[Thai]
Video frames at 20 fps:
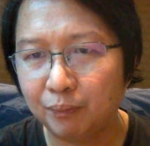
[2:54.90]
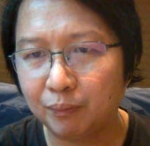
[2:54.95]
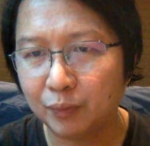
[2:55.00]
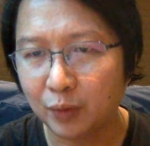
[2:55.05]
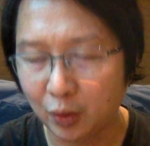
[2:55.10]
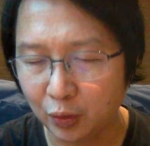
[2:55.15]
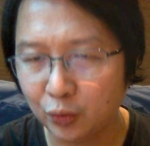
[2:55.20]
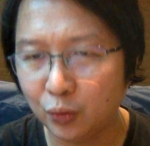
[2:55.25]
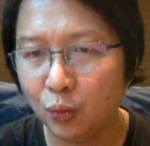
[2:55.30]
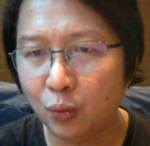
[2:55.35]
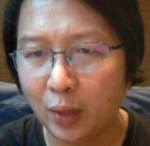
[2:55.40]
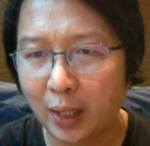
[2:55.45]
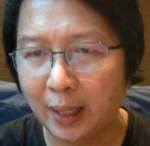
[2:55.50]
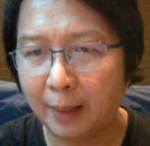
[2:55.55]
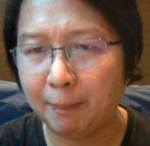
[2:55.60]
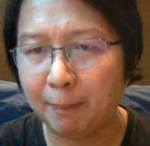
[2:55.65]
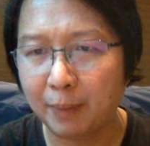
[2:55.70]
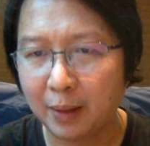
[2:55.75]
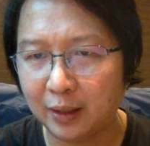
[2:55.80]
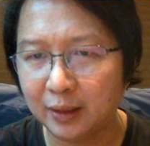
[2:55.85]
ต้องดูว่า
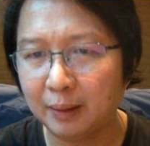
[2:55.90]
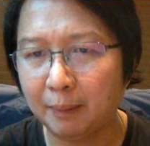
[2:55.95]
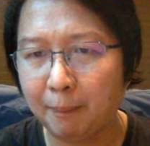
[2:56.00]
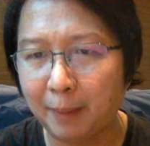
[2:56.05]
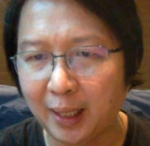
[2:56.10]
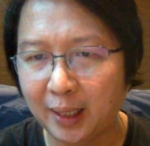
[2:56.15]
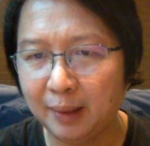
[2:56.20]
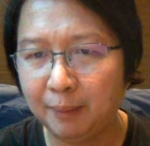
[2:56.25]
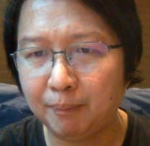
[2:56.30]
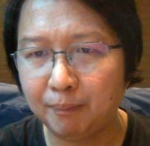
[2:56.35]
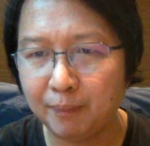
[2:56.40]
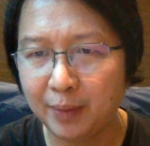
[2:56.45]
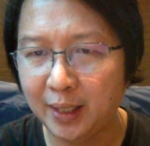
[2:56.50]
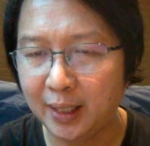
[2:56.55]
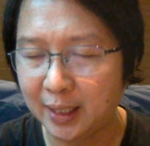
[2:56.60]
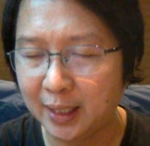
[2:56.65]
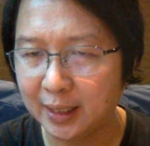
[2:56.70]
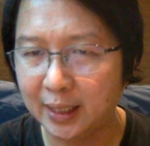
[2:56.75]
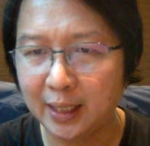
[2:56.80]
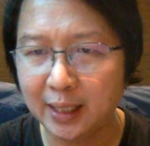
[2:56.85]
เขาจะปันปี
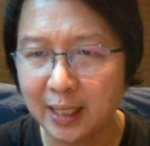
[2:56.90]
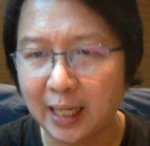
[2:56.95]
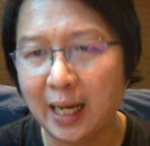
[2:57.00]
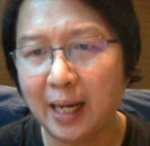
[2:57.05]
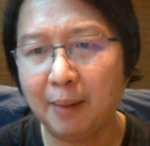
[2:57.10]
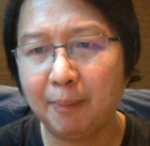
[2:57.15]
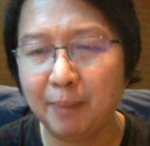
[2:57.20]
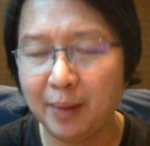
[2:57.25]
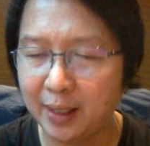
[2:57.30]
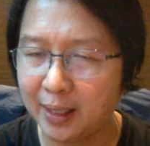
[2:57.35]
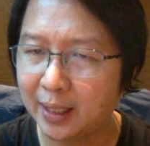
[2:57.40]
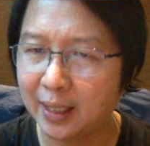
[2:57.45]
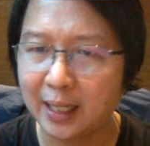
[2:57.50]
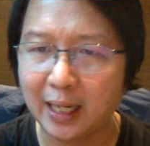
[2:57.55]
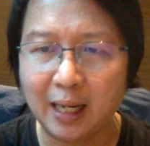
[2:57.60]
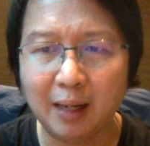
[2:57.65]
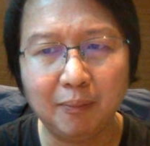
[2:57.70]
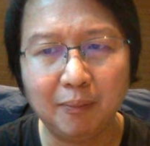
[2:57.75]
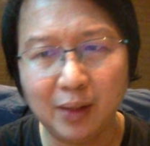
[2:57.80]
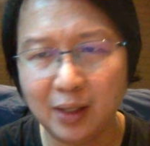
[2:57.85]
ละกี่ครั้งปีละค
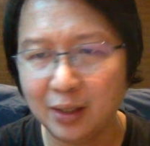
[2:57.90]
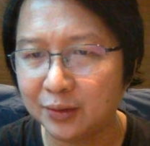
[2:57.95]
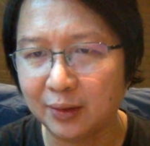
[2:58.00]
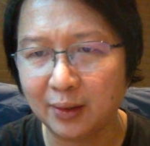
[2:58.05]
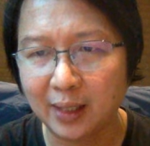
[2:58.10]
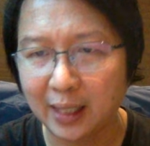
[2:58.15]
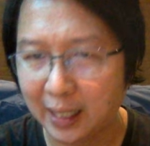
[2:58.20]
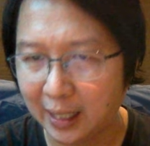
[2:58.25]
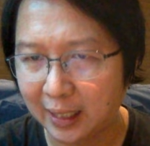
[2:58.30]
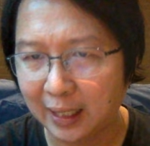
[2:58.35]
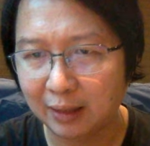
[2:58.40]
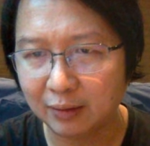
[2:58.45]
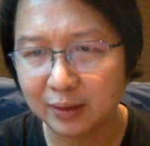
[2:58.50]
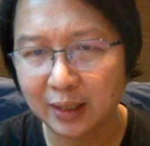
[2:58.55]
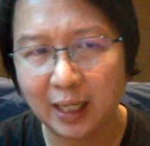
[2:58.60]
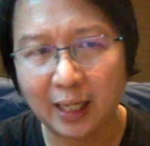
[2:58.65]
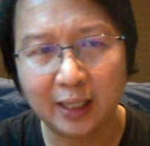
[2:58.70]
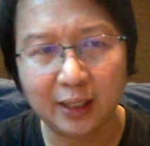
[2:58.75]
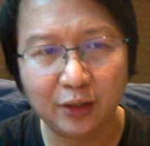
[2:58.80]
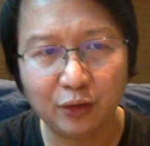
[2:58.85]
รั้งปีละ2ครั้งแล้ว
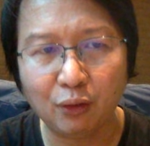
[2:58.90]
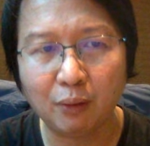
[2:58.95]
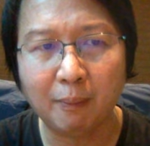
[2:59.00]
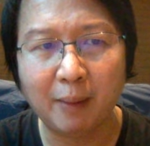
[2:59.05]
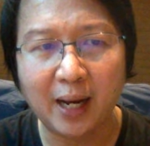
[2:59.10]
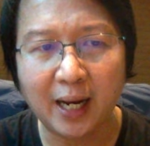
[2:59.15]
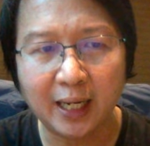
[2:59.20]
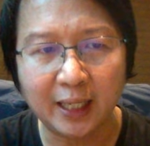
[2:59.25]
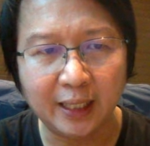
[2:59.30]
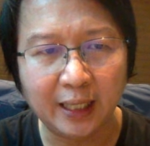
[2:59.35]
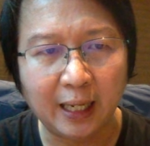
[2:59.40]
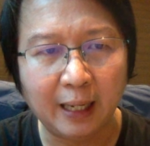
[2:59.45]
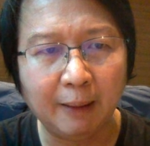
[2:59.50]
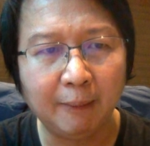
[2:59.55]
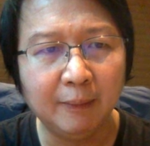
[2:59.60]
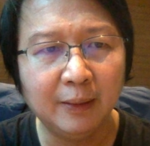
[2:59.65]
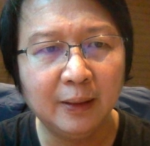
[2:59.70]
แต่นโยบายนะ